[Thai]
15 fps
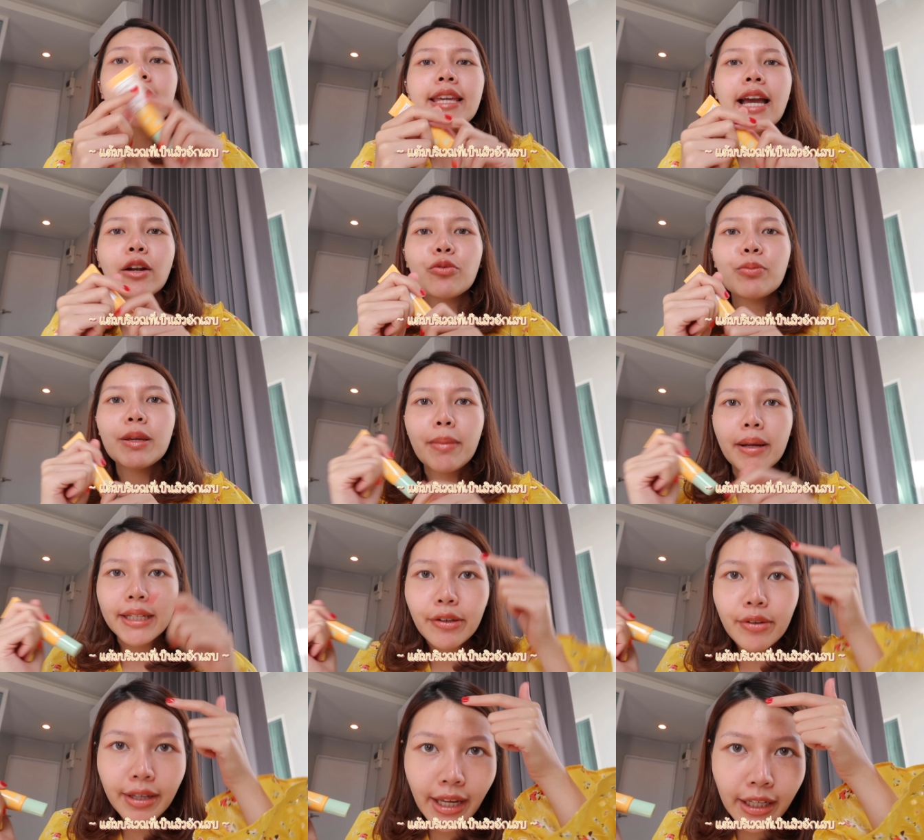อย่างลูกหมีมา
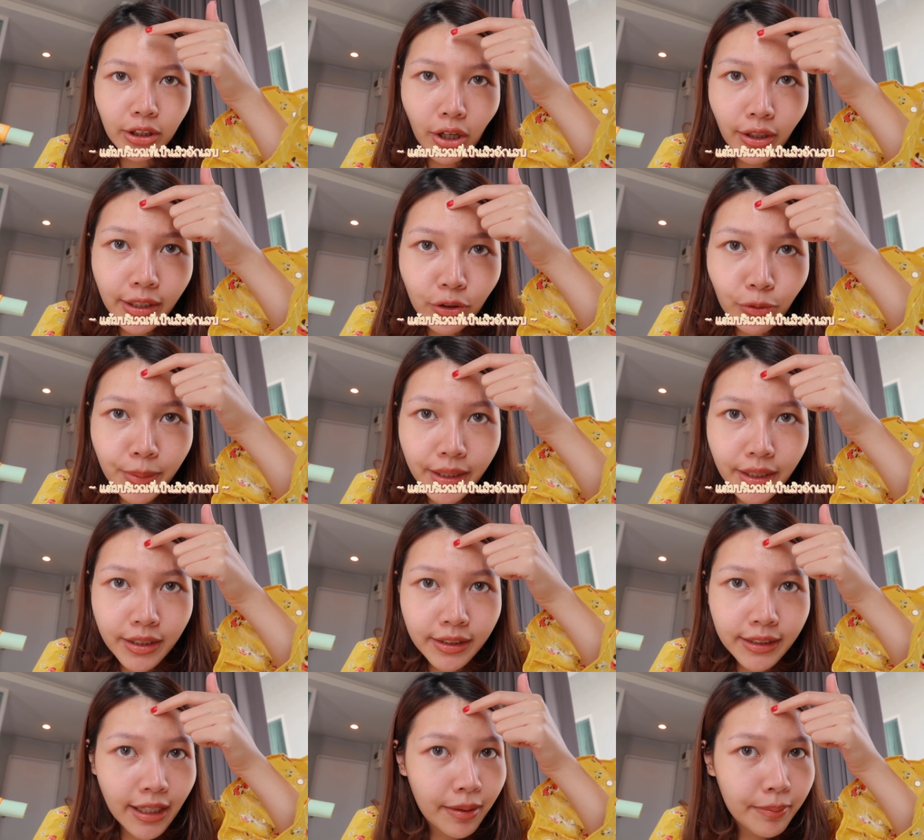เที่ยวอย่างเงี้ยตอนนี้ลูกหมีก็
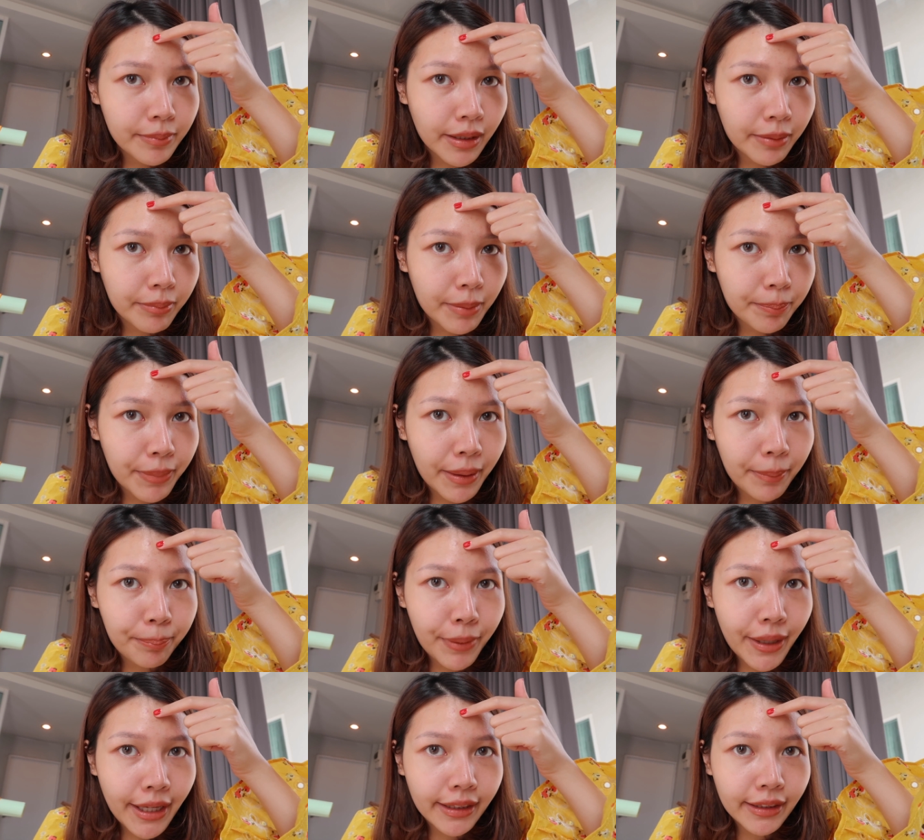คือเนี่ยเหมือนมัน
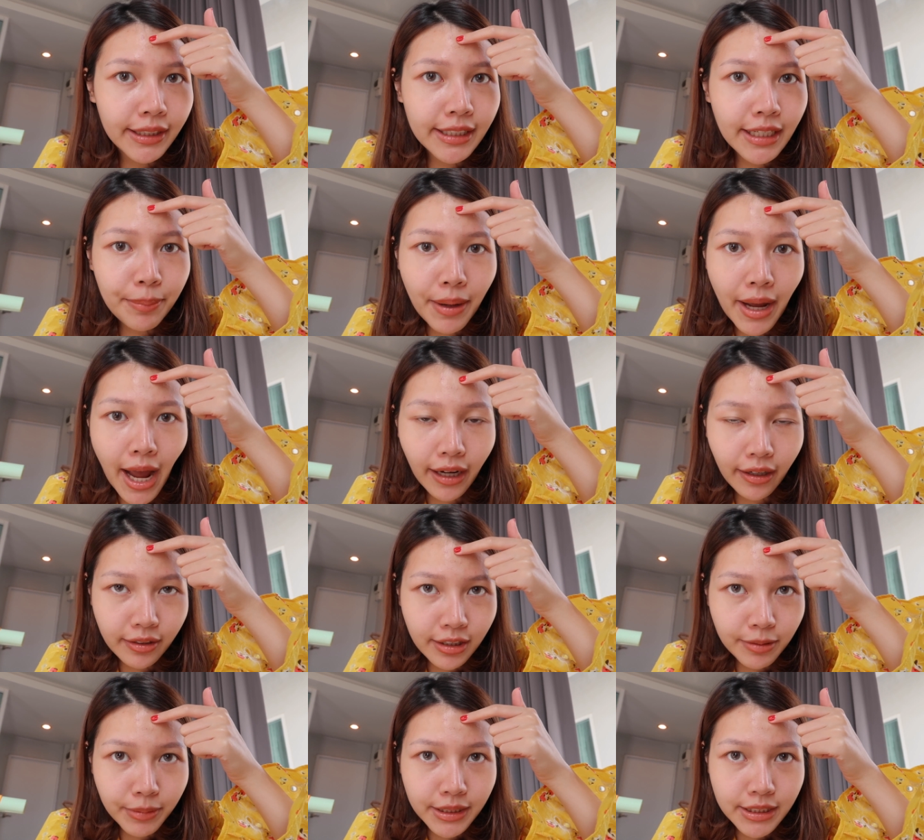เป่งๆที่หน้าผากก็
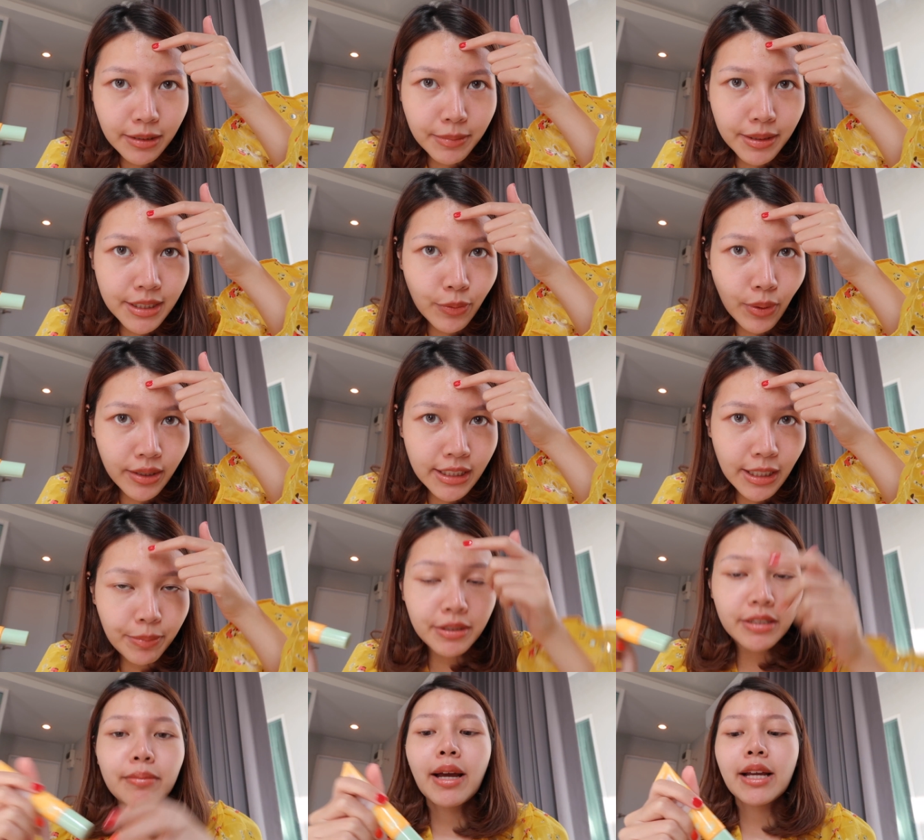คือเหมือนจะมีสิวอักเสบ
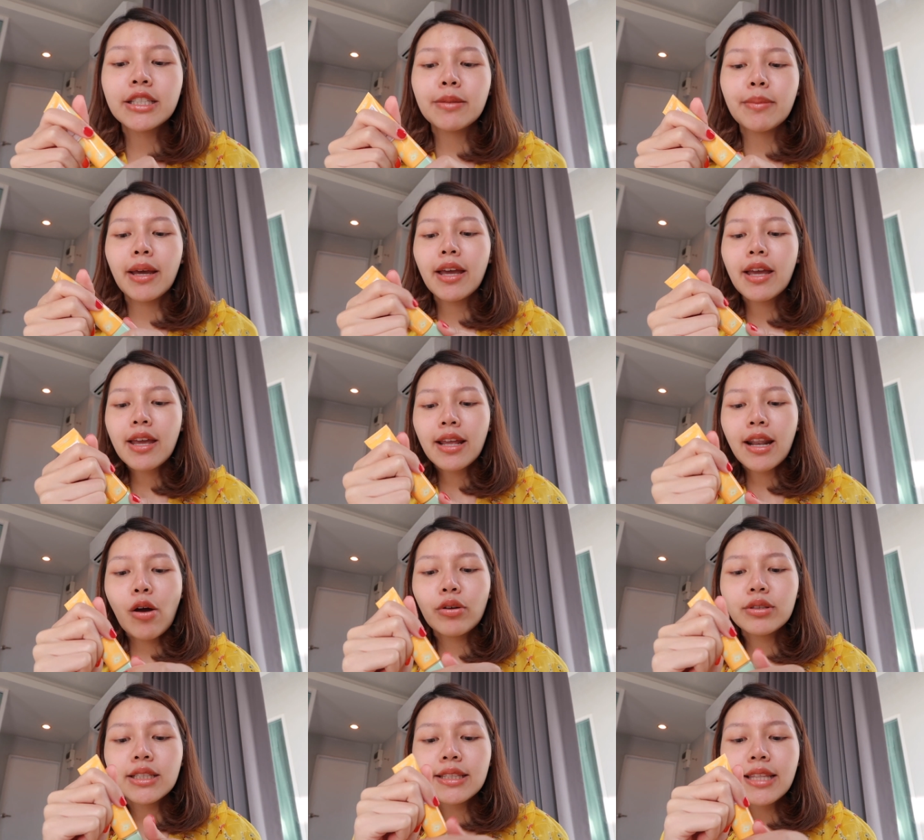ขึ้นมาใช่ไหมเรา
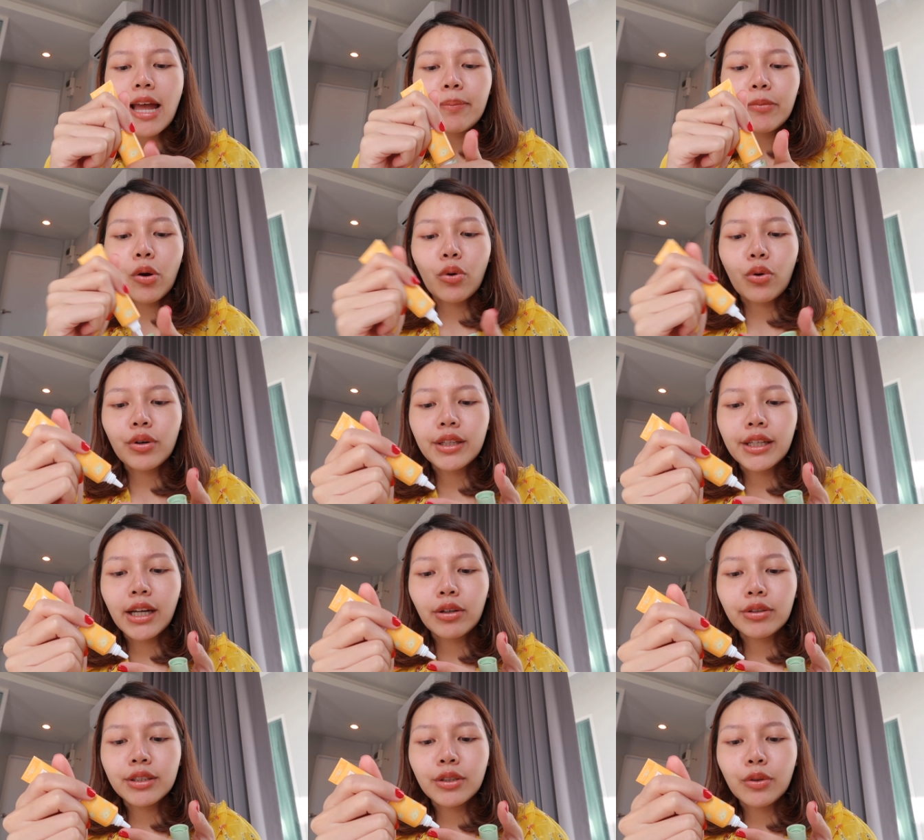ก็จะแต้มน้องคนนี้
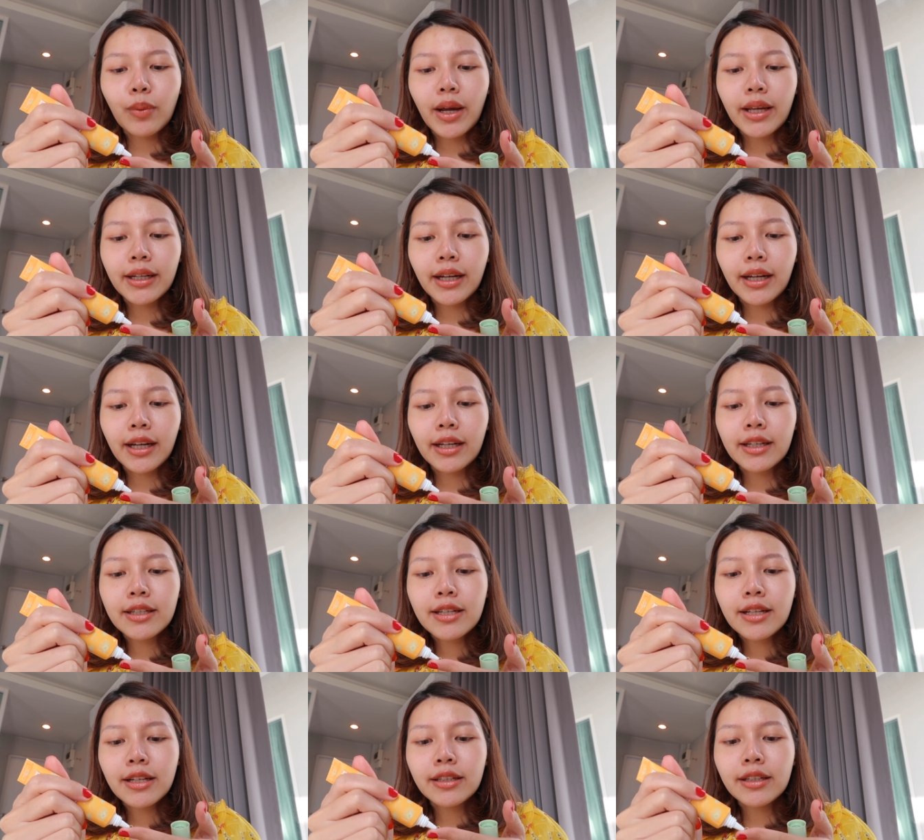เขาทิ้งไว้นะคะ
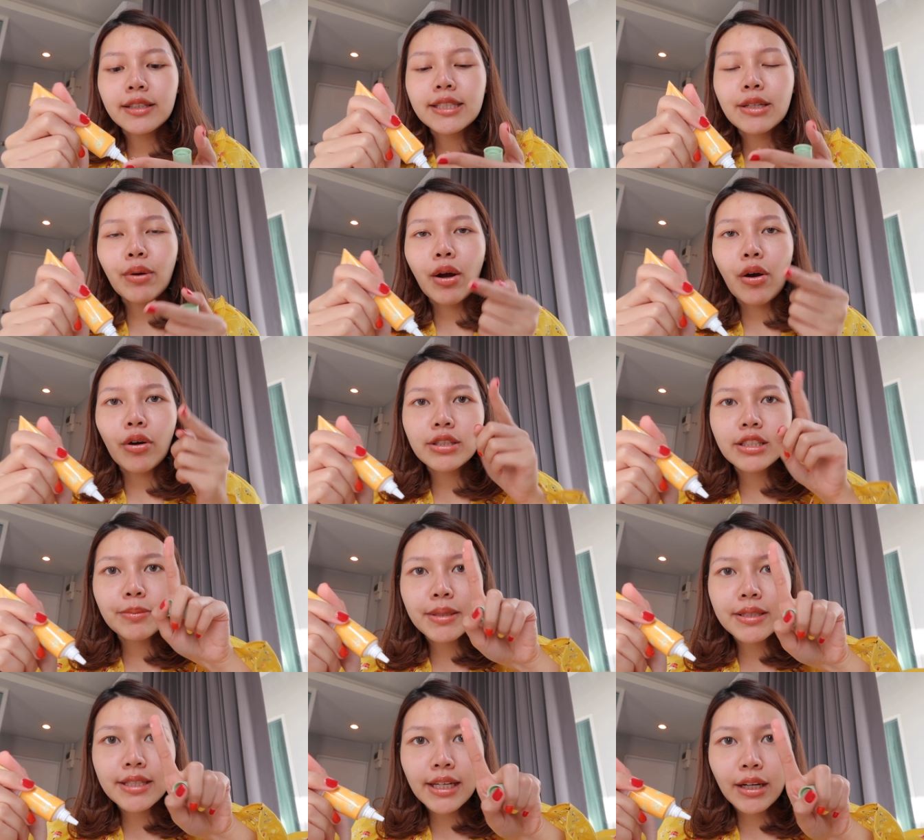เนื้อเจลเขาก็จะ
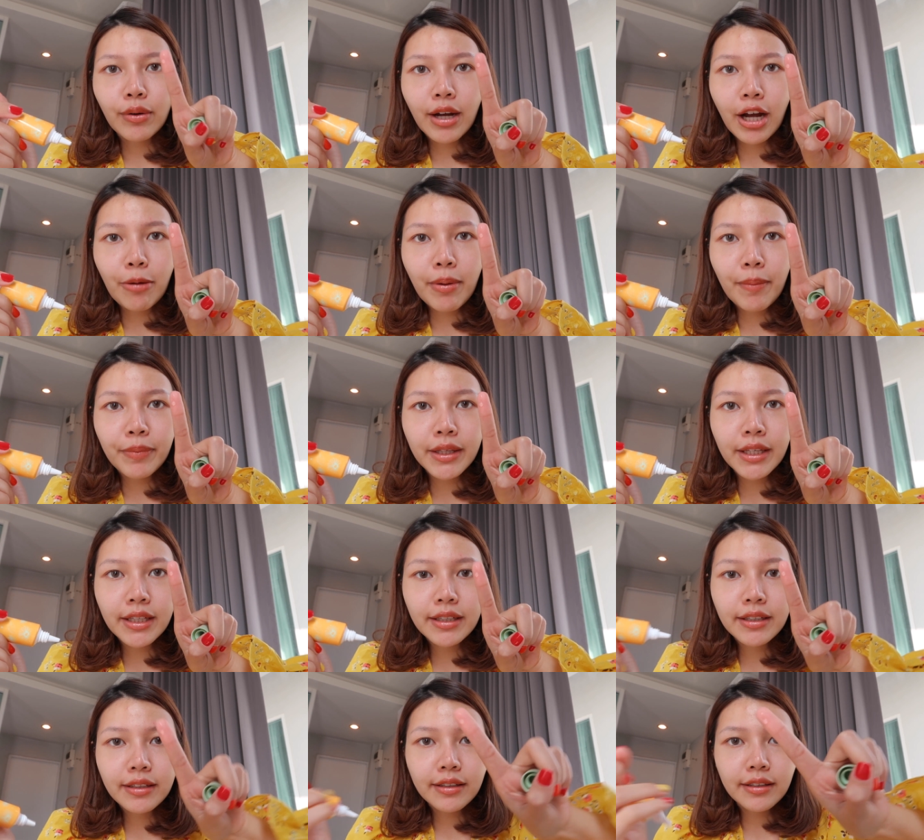มีสีขาวๆแบบนี้
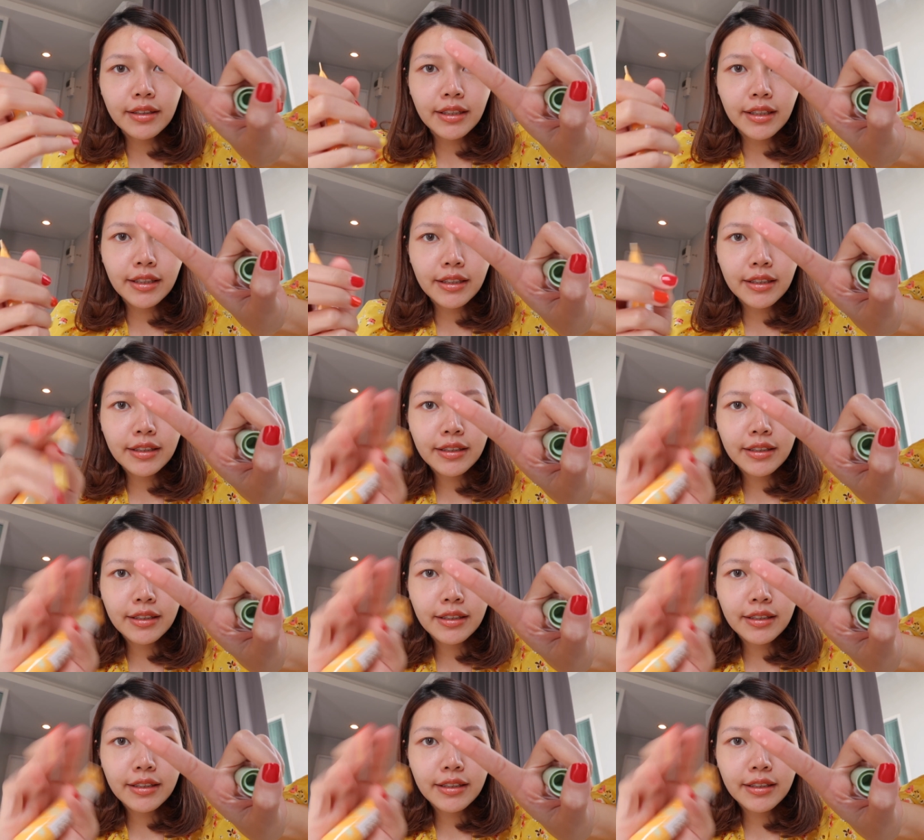นี่